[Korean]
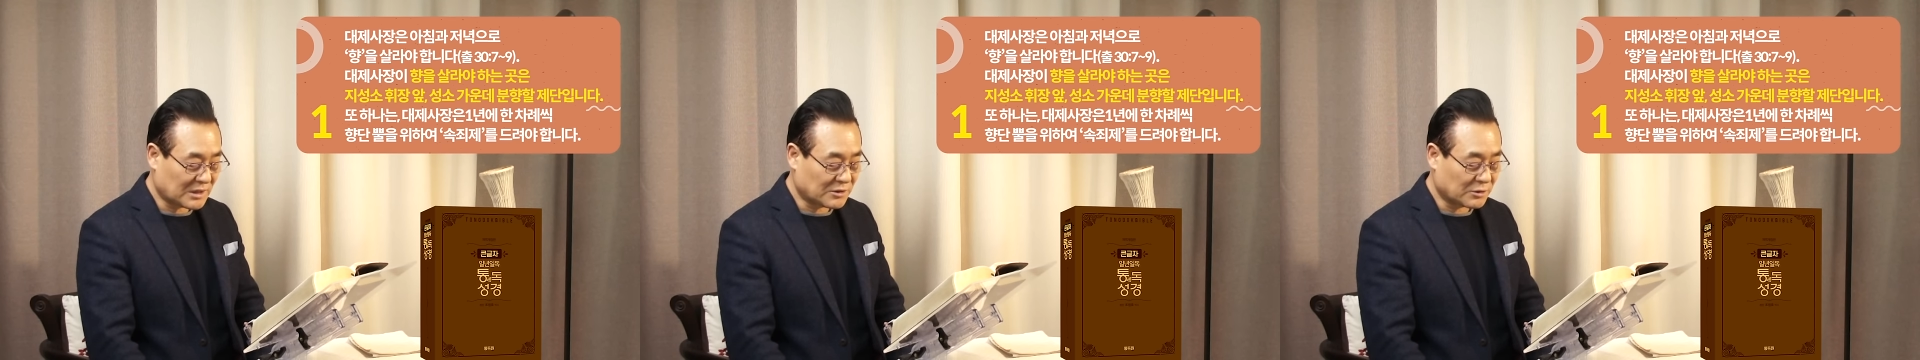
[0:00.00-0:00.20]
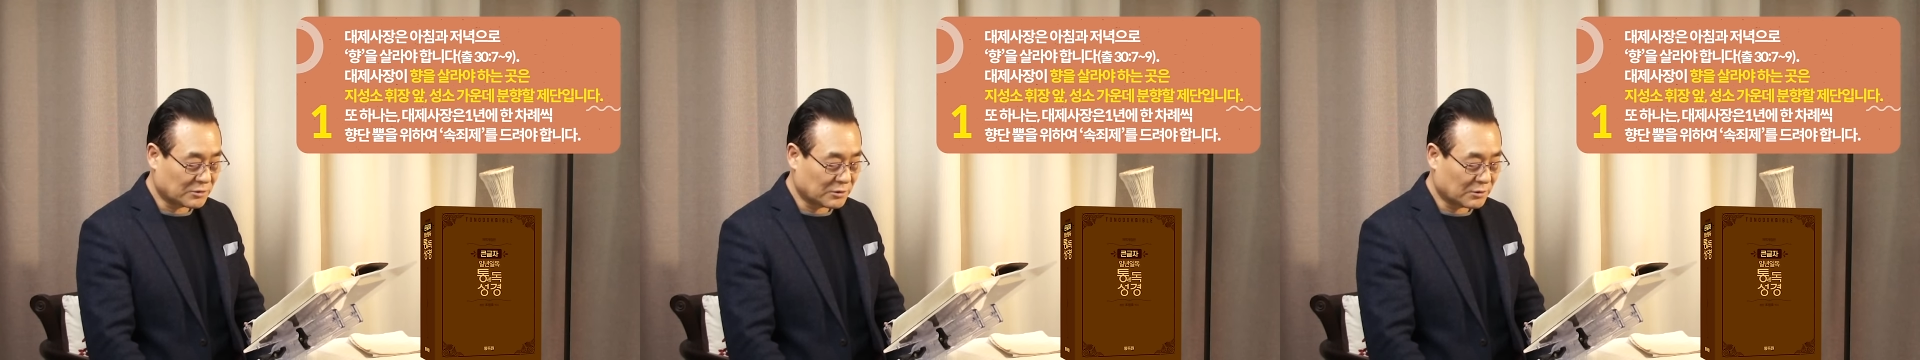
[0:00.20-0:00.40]

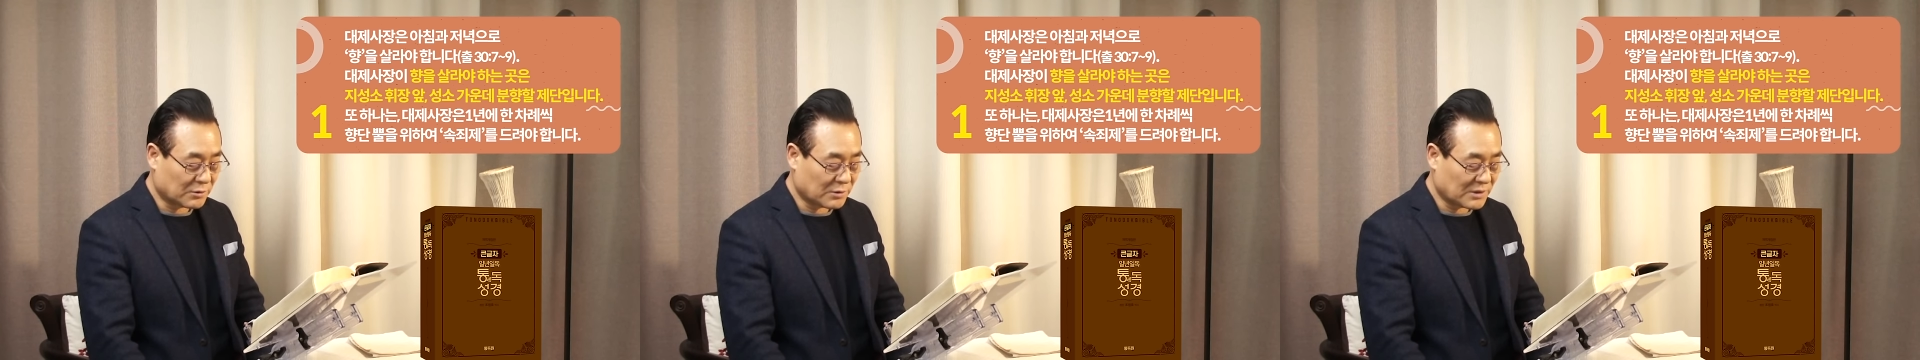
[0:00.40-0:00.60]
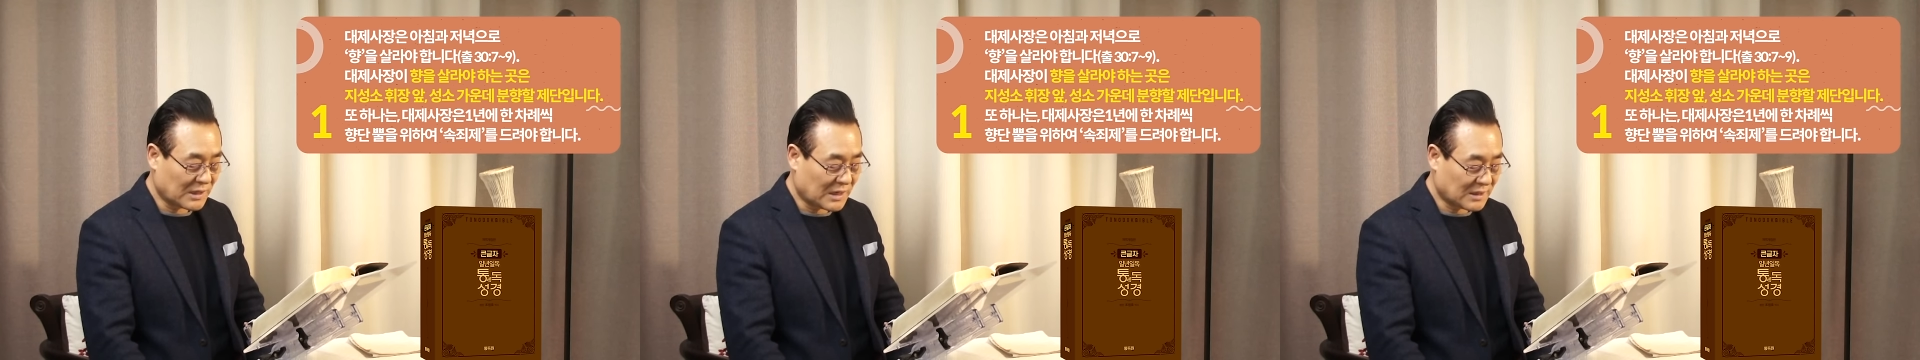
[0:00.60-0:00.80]

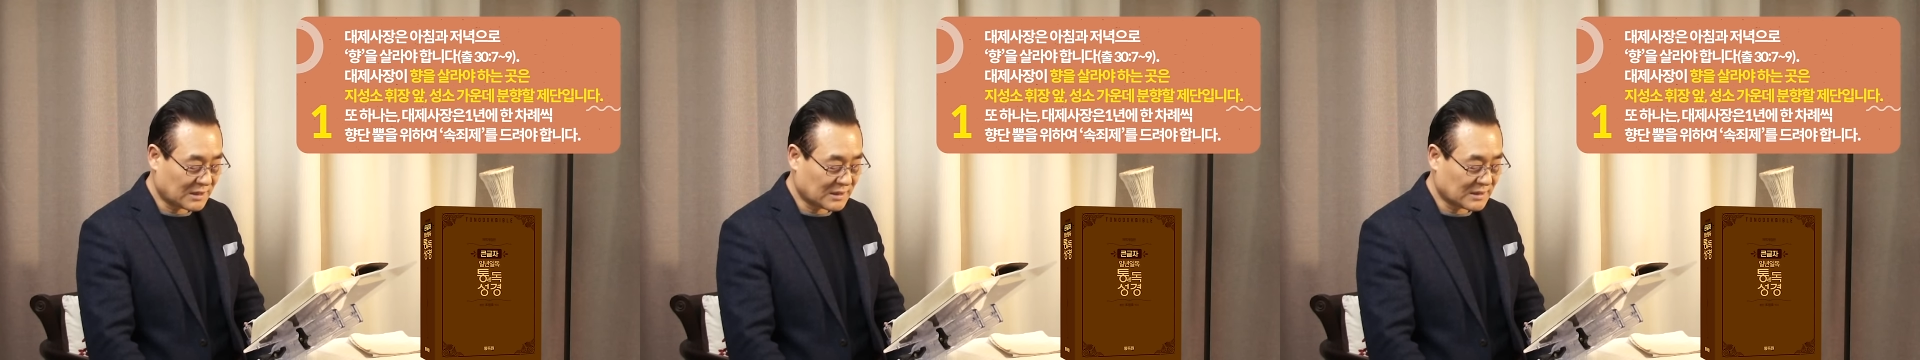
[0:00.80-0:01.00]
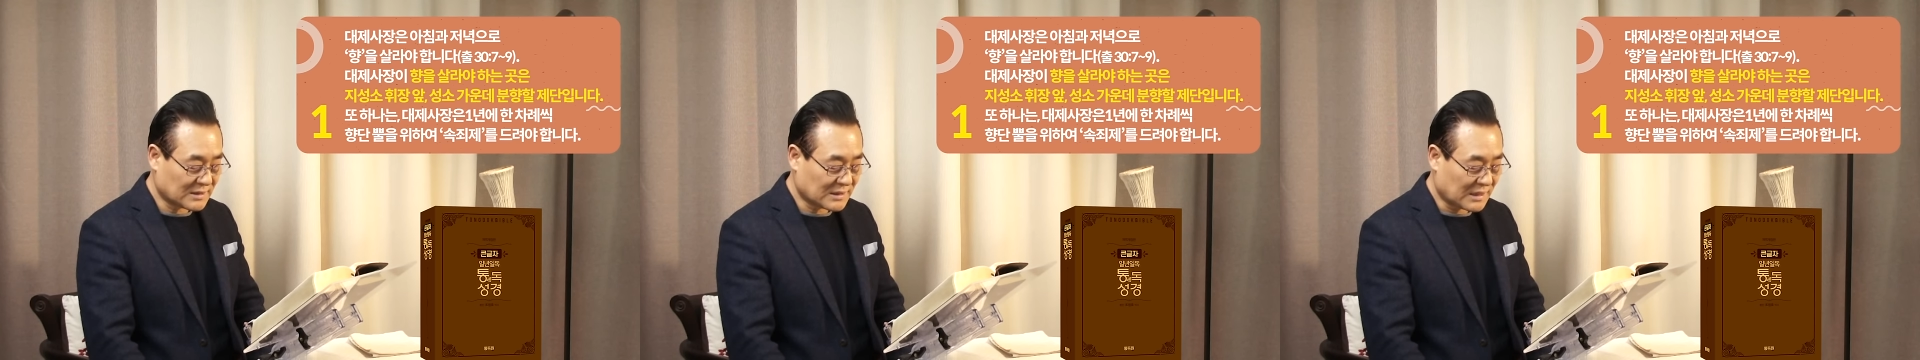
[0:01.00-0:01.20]
저녁으로
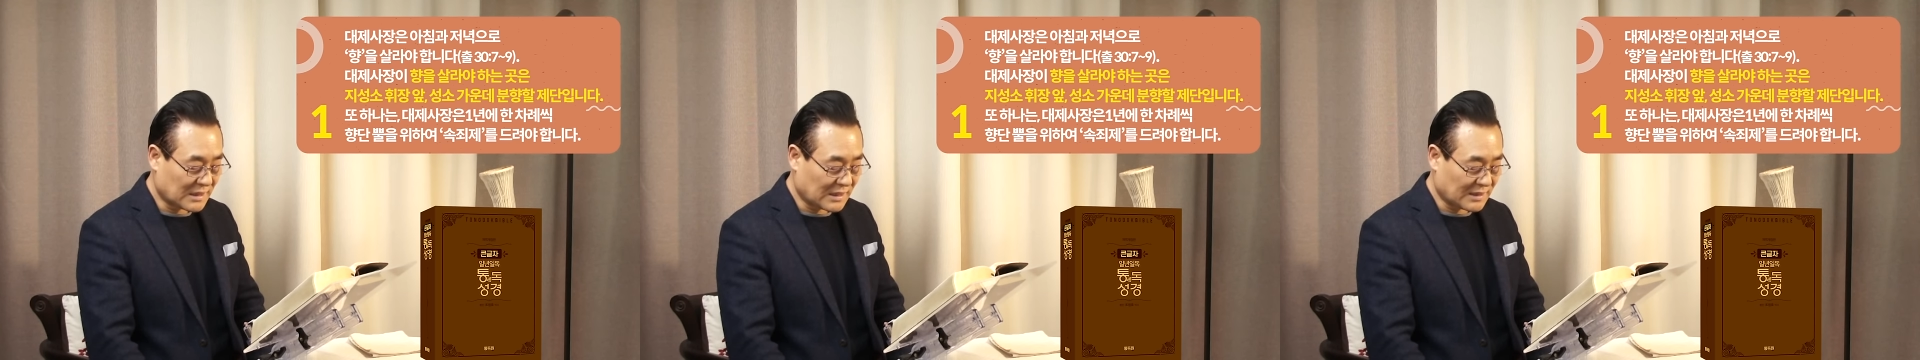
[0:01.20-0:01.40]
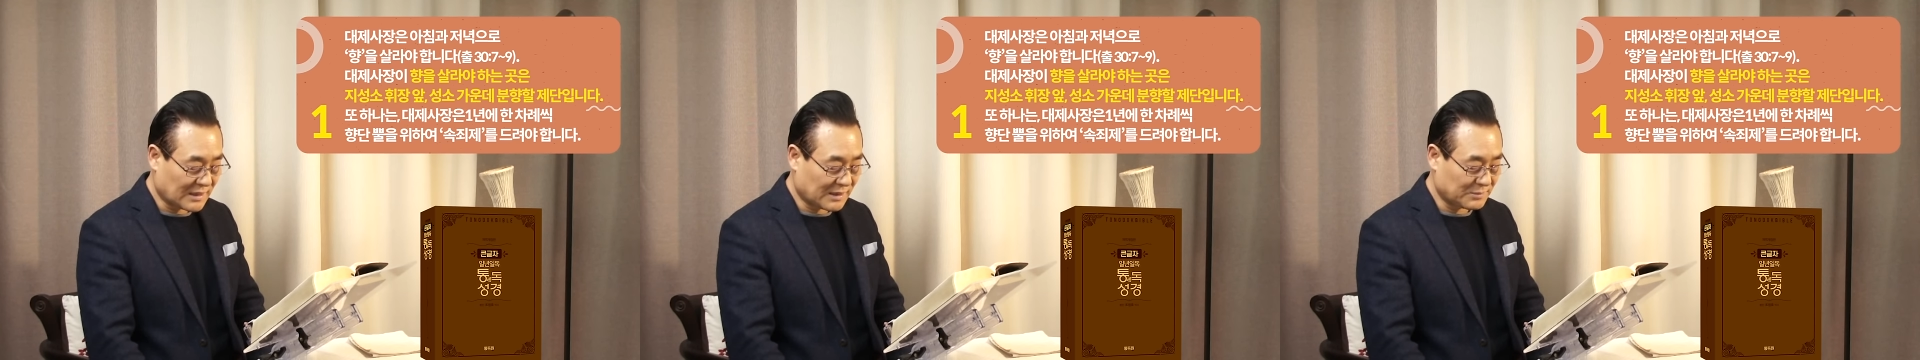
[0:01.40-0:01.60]
향을
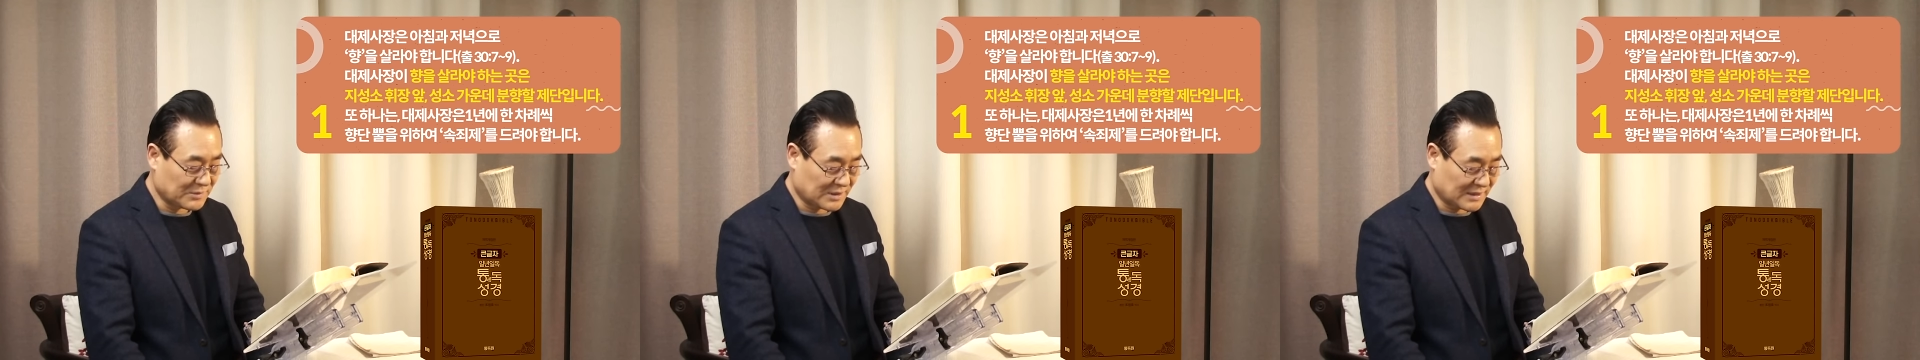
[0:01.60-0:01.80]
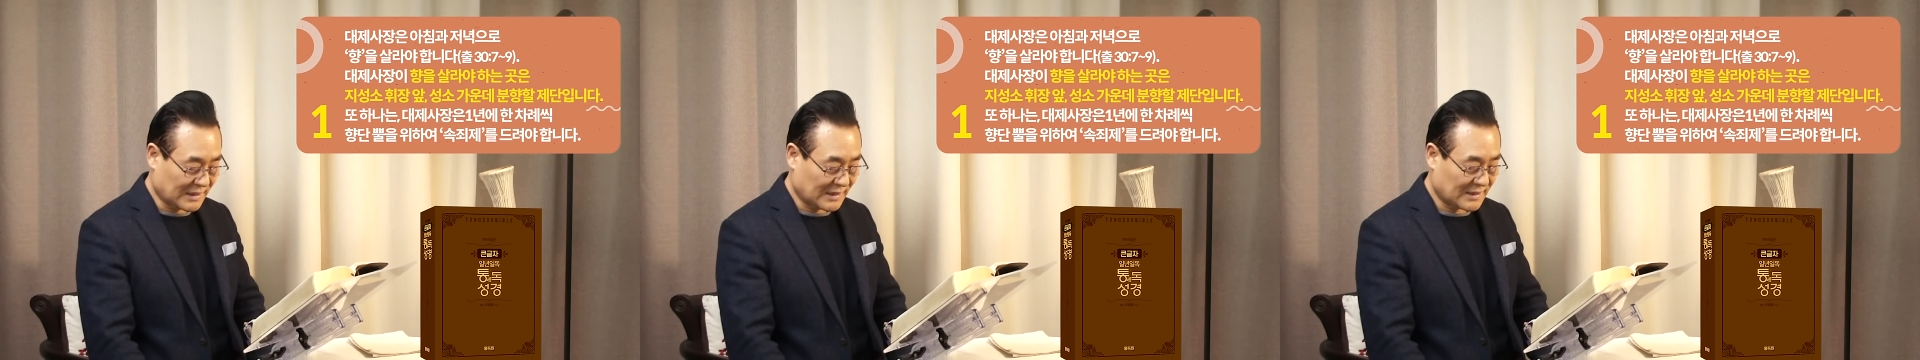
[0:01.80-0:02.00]
살라야
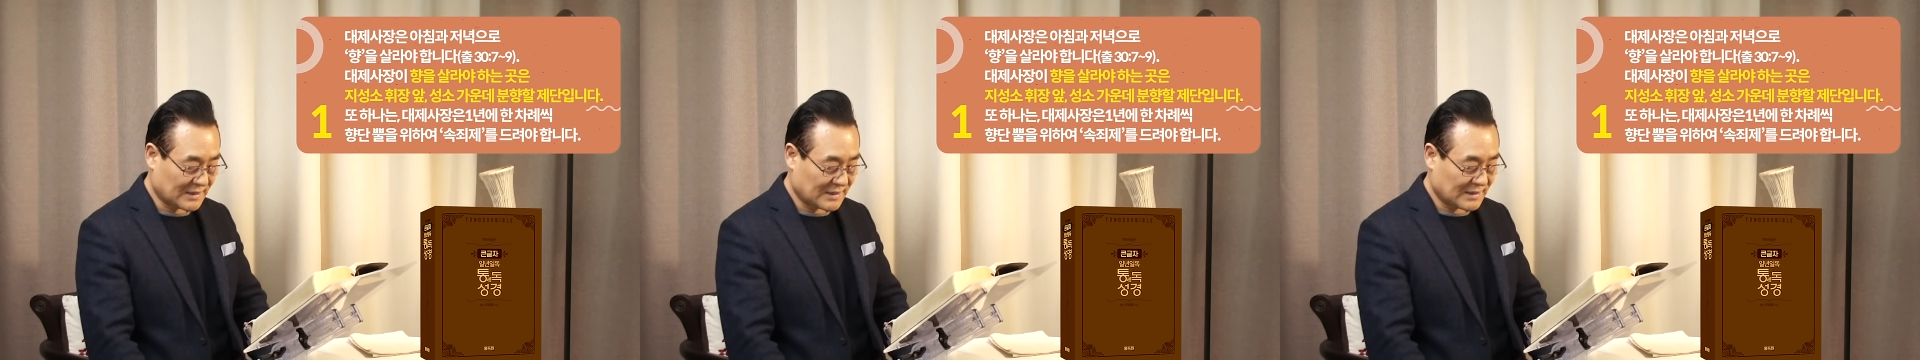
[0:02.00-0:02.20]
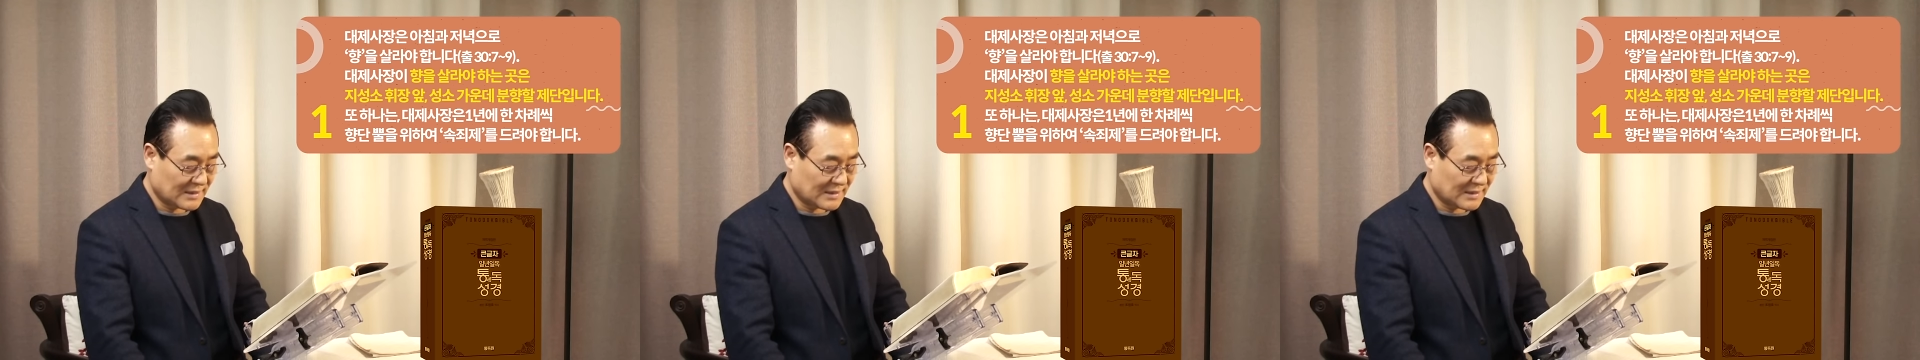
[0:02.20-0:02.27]
합니다.